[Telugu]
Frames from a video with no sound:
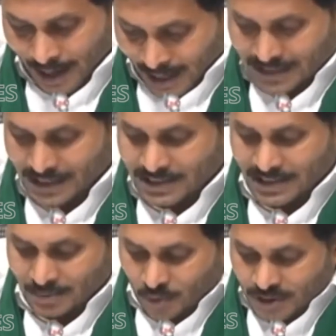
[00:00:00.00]
ఆ
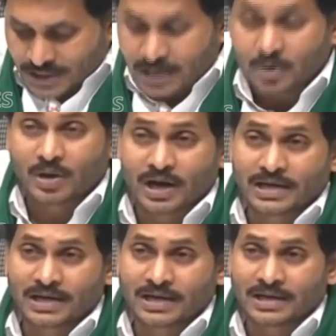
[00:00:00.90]
సీజన్ ముగిసేలోగానే